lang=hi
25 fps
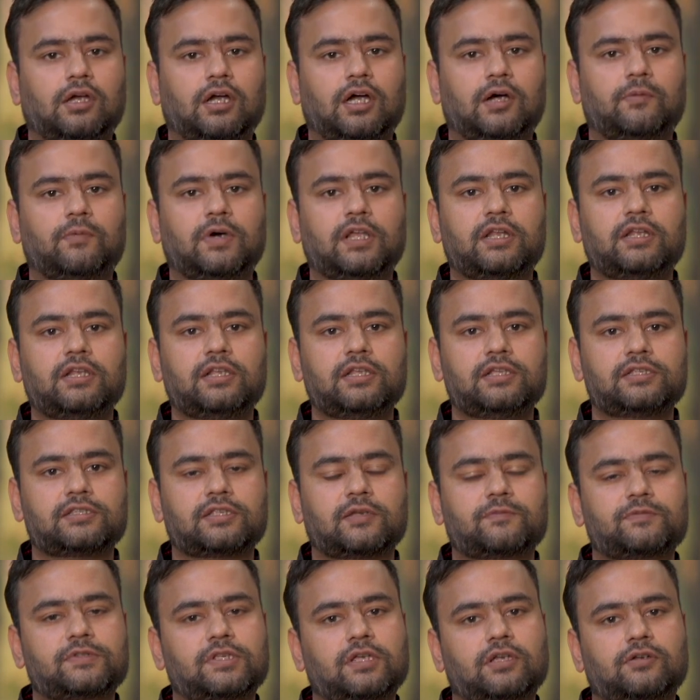हमारे लिए
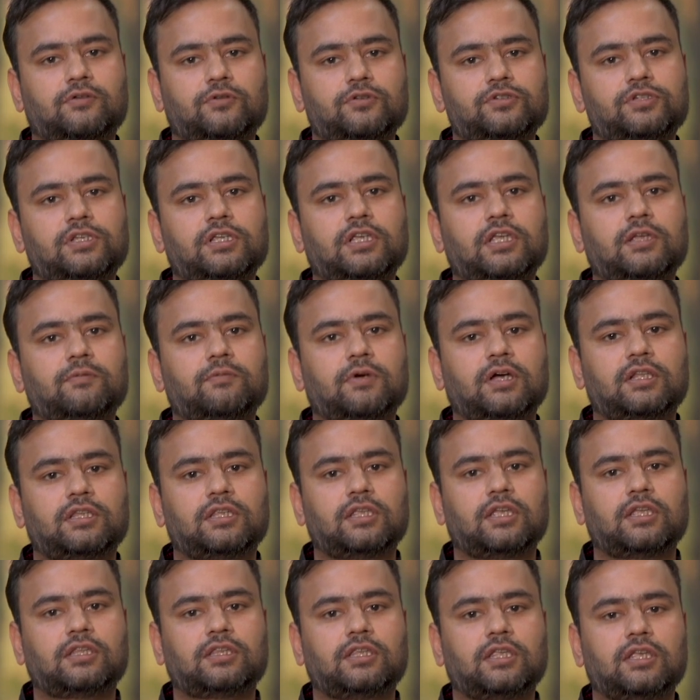सबसे खुशी की
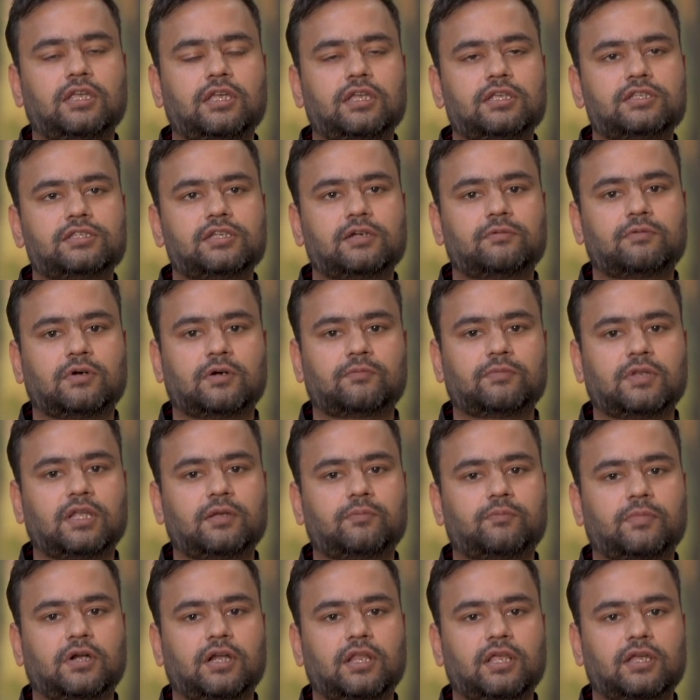बात यह थी कि जब
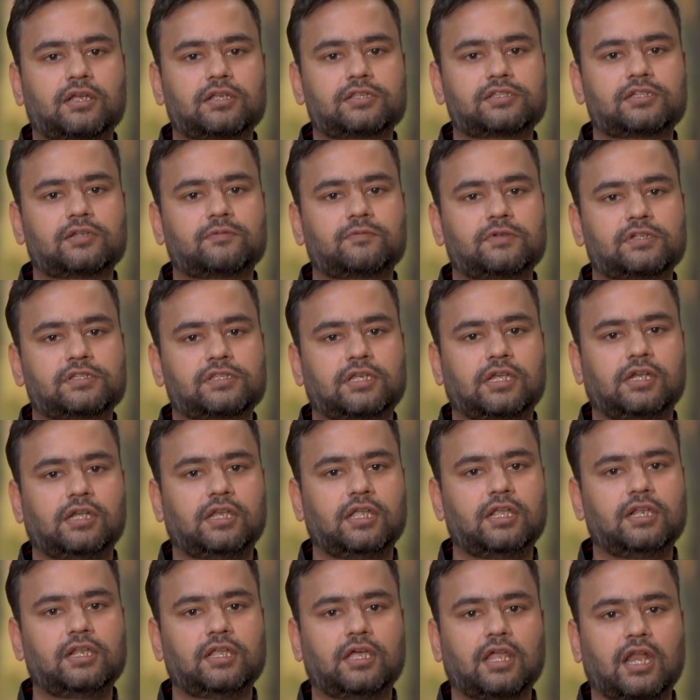हमने बड़े कस्टमर्स की
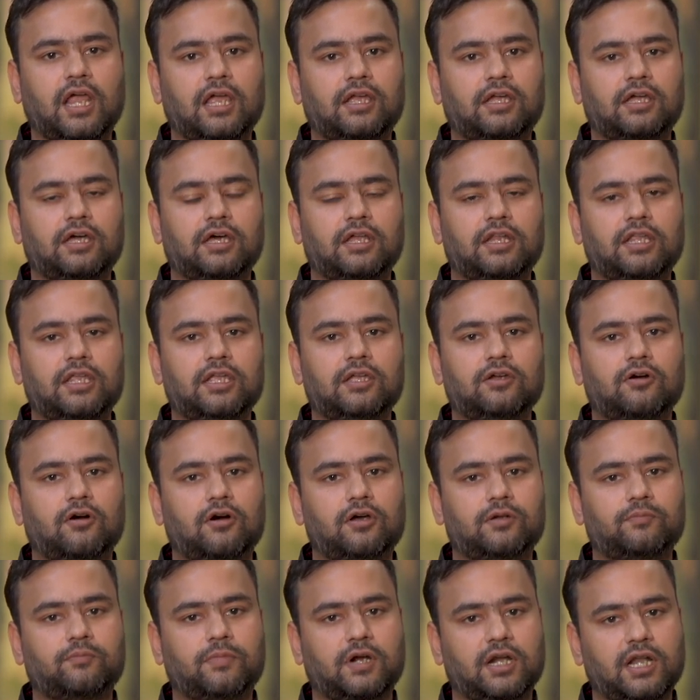डील क्रैक करी
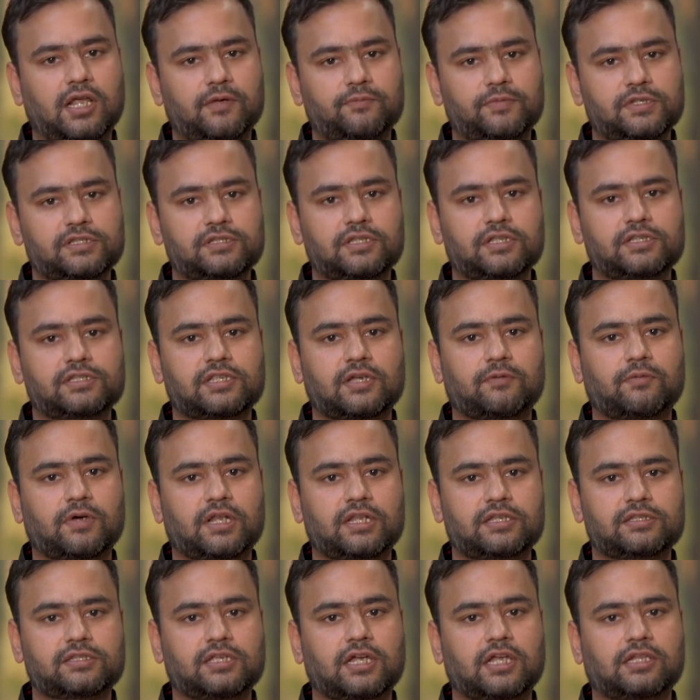और बड़ा बिजनेस
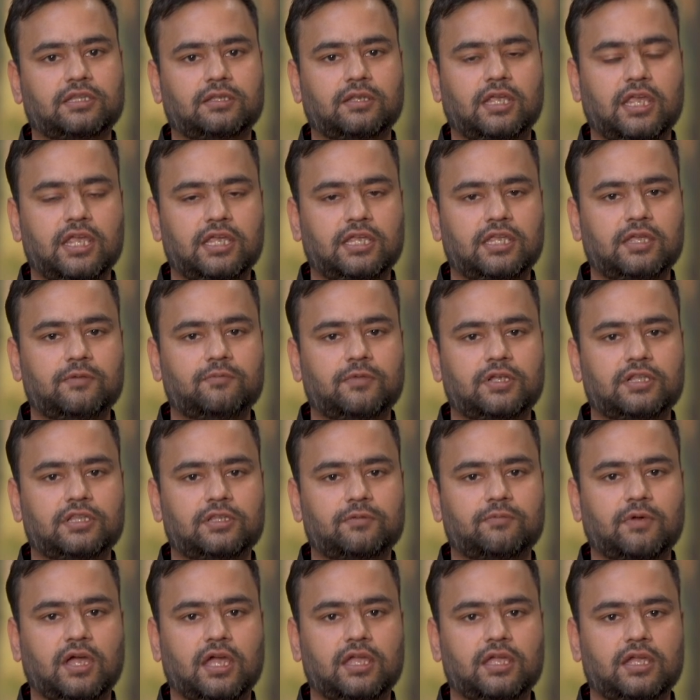हमारे साथ एक ही
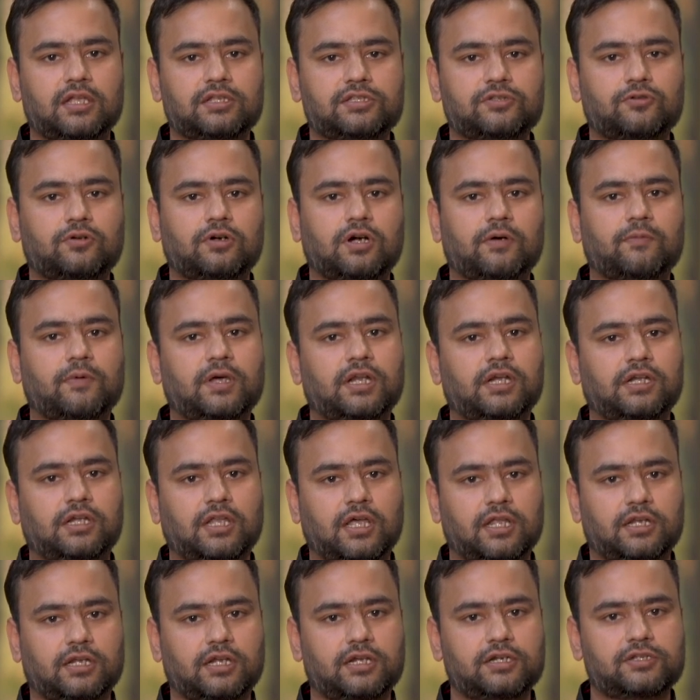मंथ में आया जो हमारे
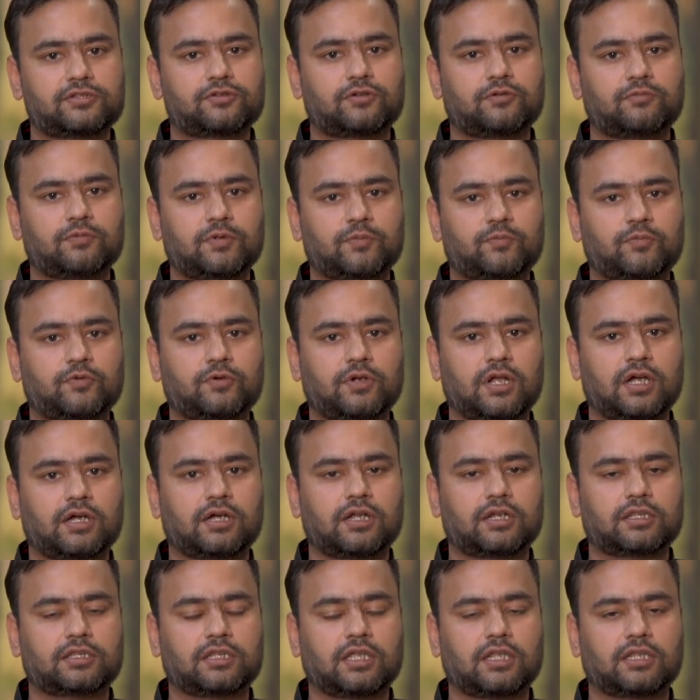टारगेट्स को भी पूरा
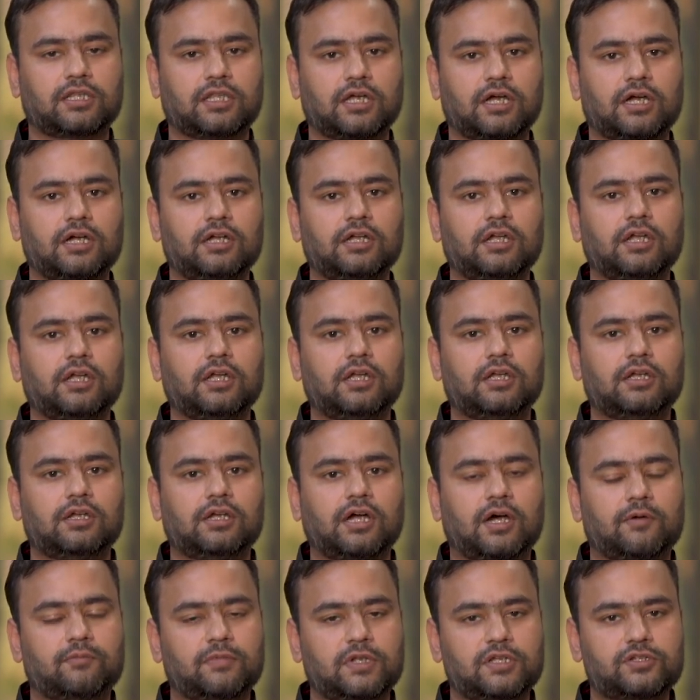करता था
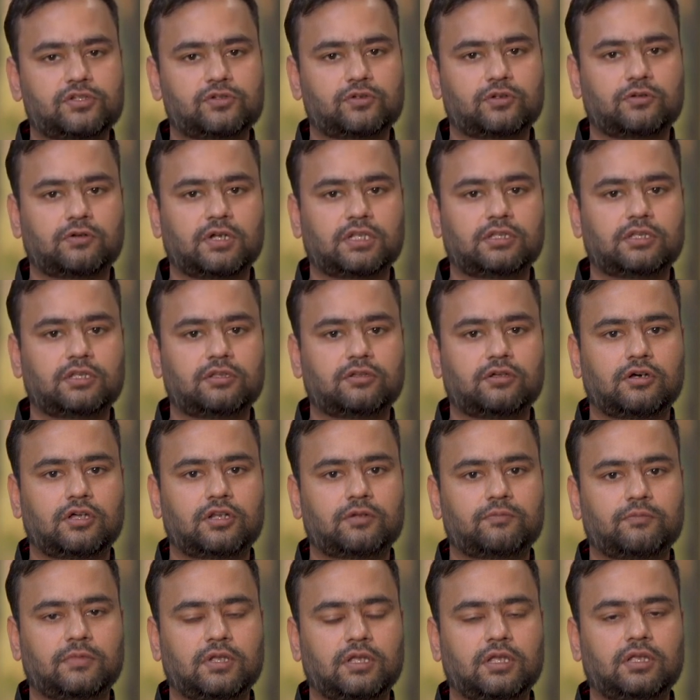हमने शुरुआती
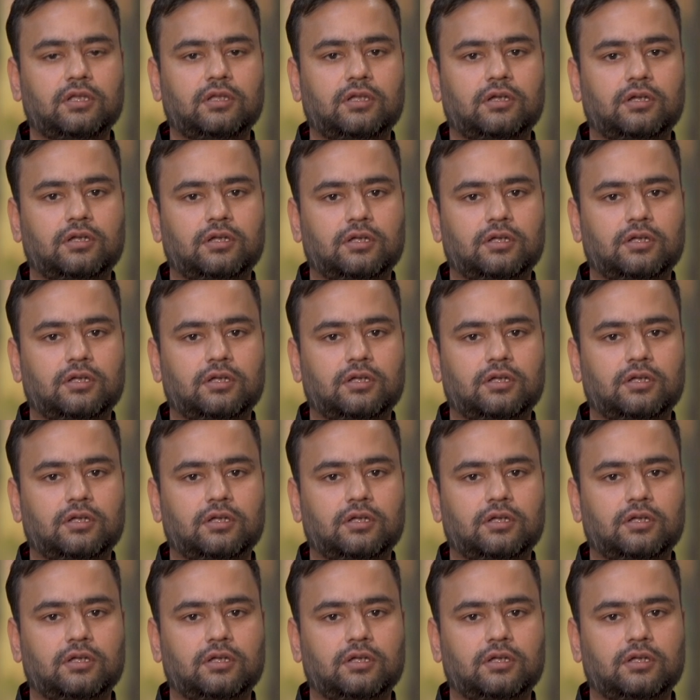दौर में